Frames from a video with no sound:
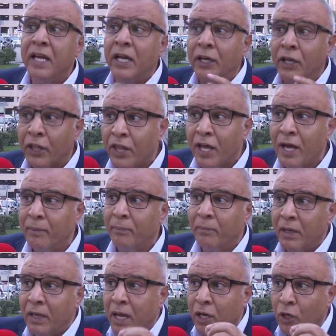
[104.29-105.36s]
نظام
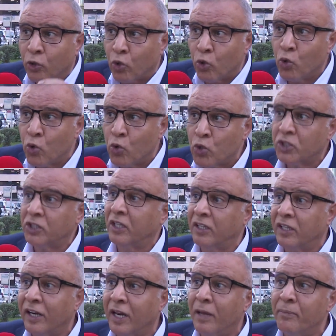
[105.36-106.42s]
الكؤوس
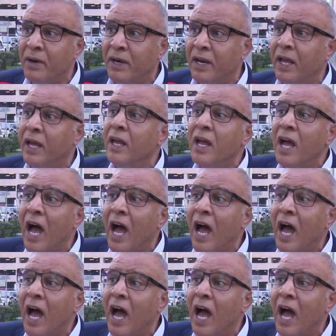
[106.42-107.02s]
تتطلب منا